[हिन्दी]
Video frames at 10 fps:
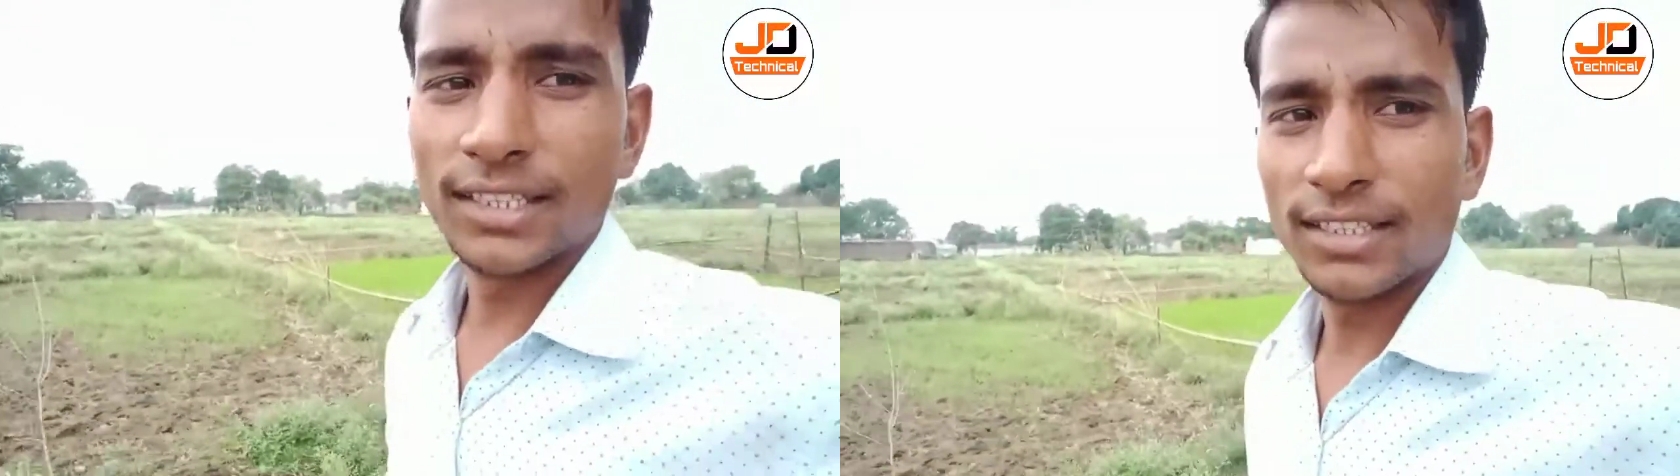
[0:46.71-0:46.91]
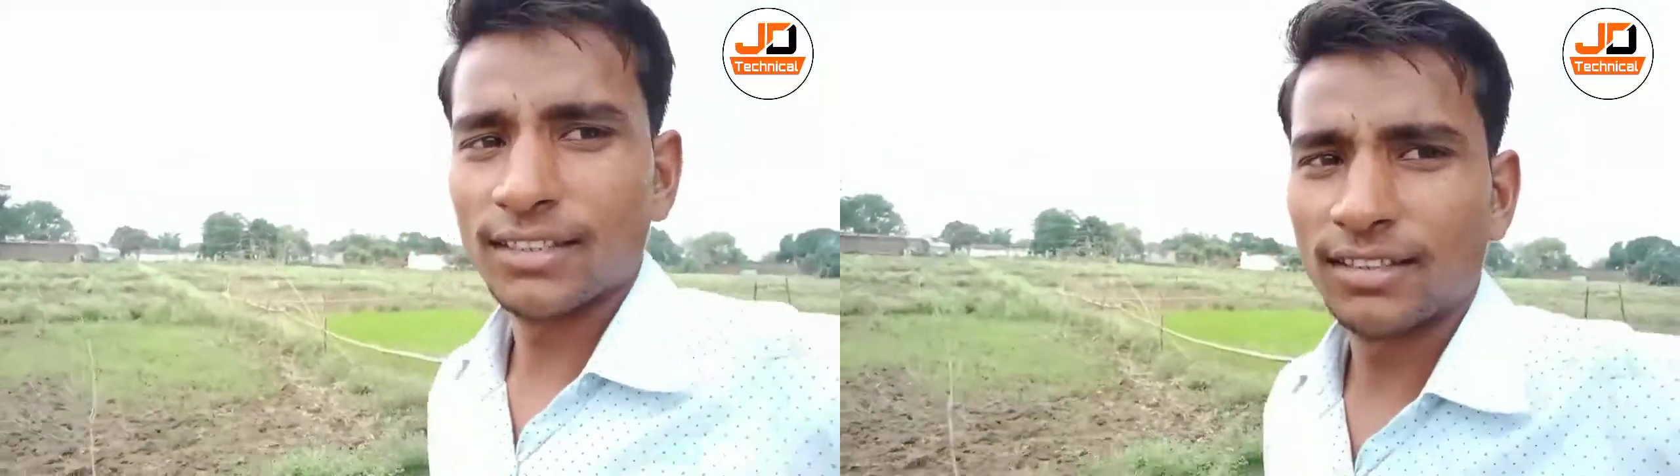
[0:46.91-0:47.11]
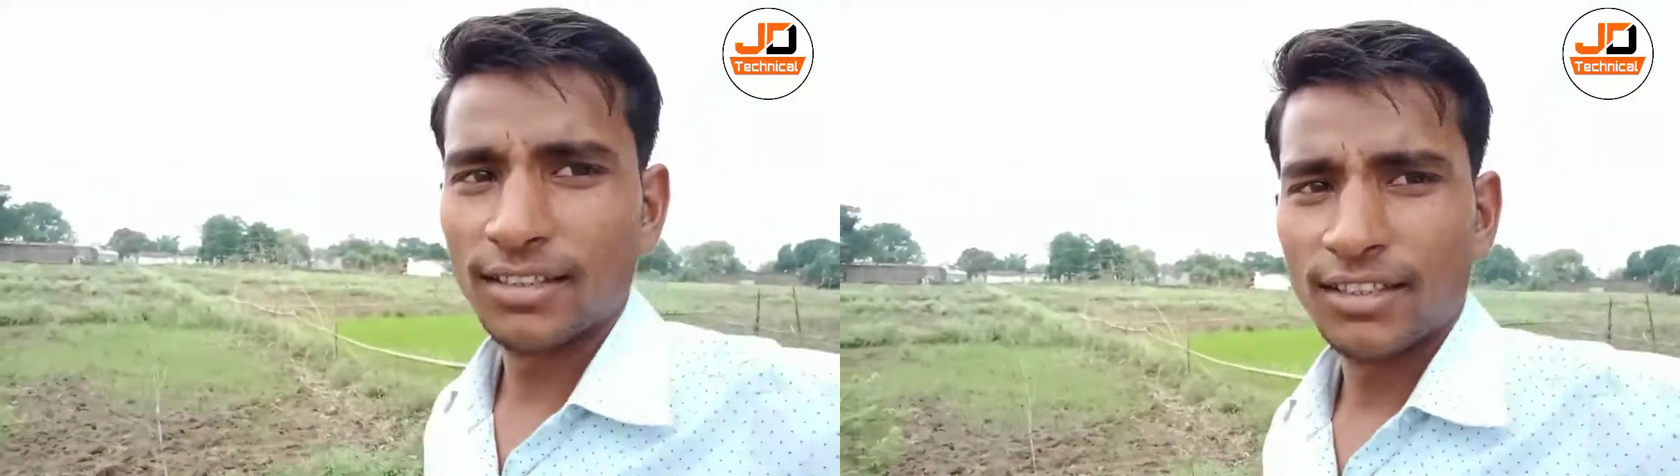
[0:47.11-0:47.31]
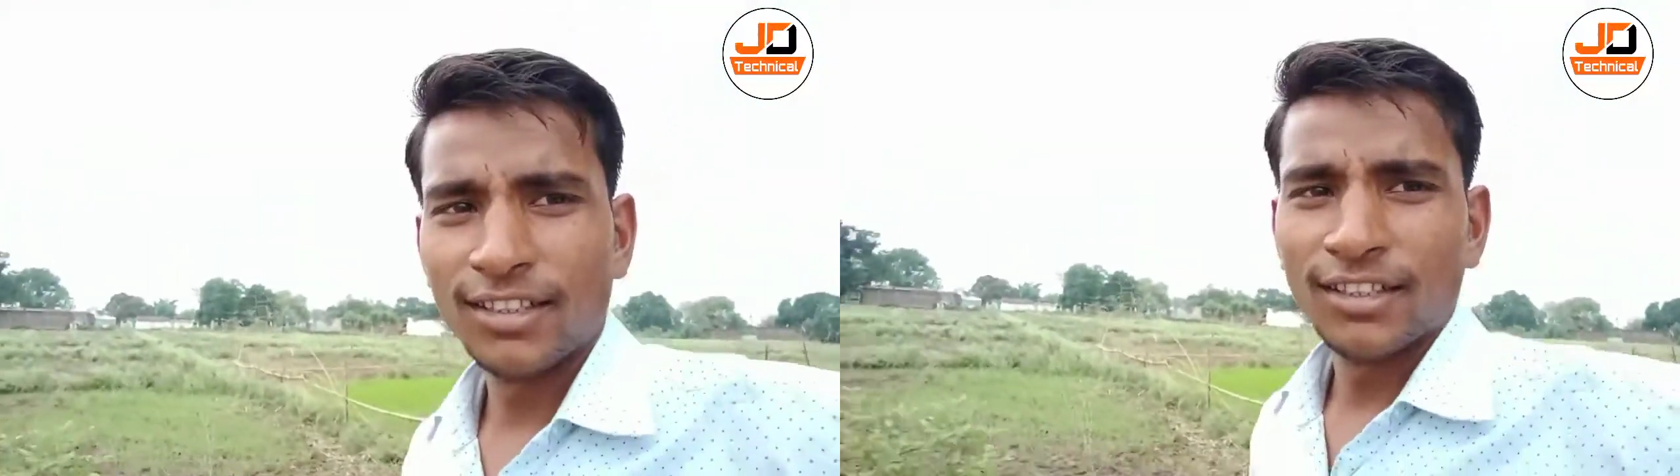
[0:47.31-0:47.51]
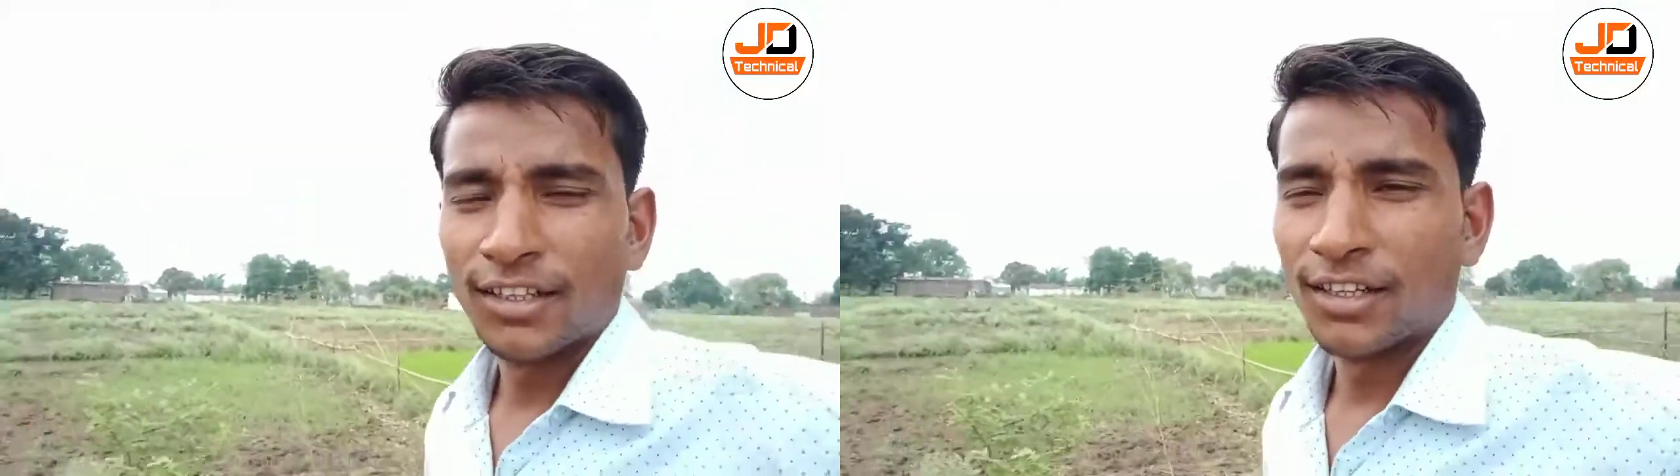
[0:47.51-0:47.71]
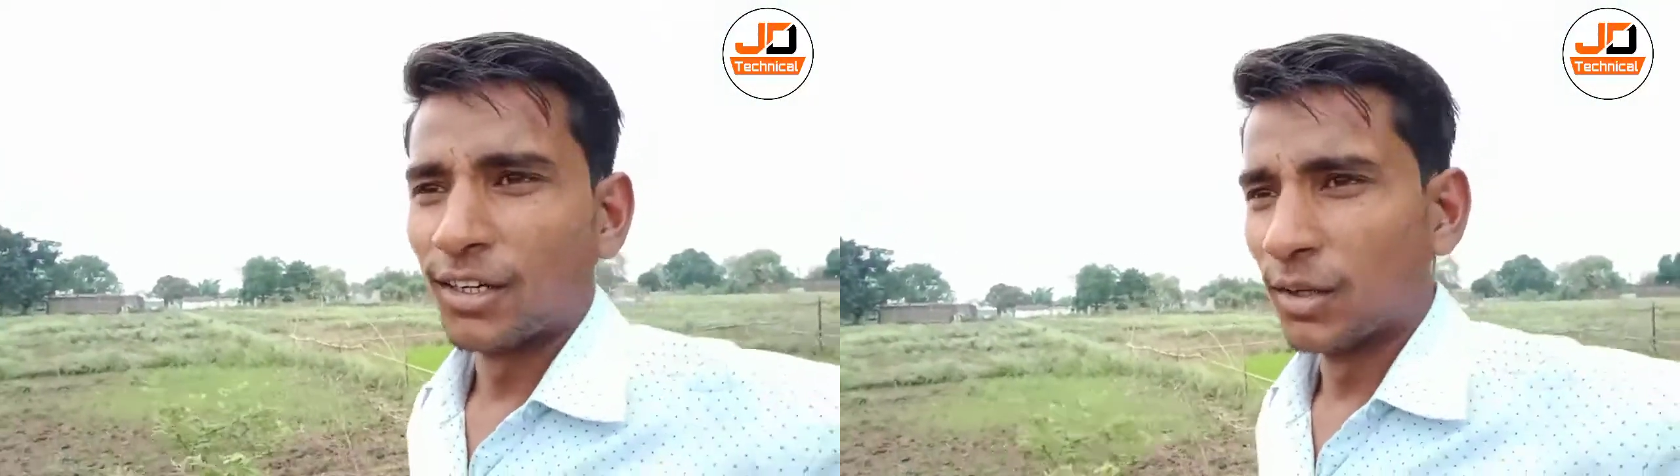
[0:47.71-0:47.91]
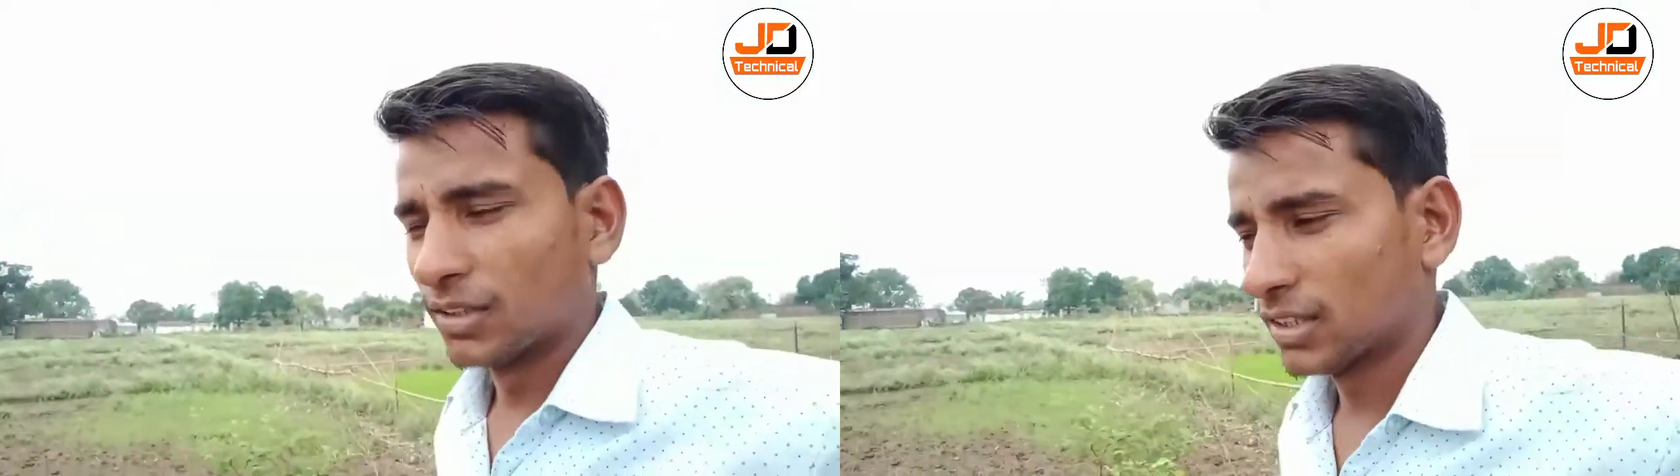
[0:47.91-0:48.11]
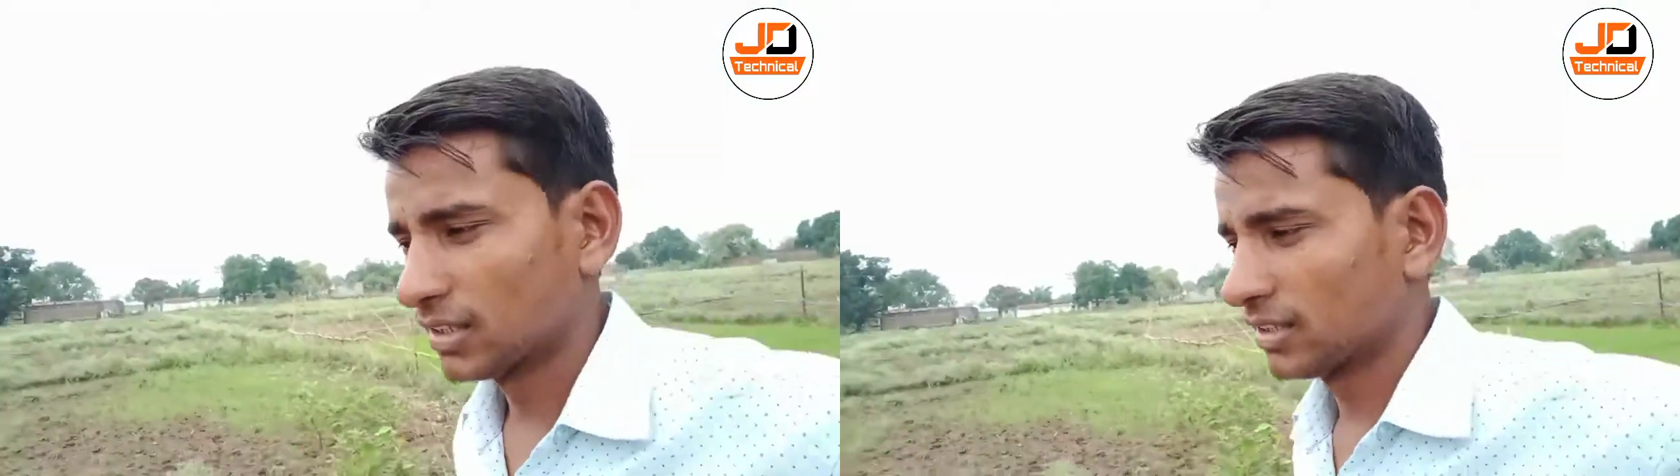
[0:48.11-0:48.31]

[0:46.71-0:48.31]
है और इधर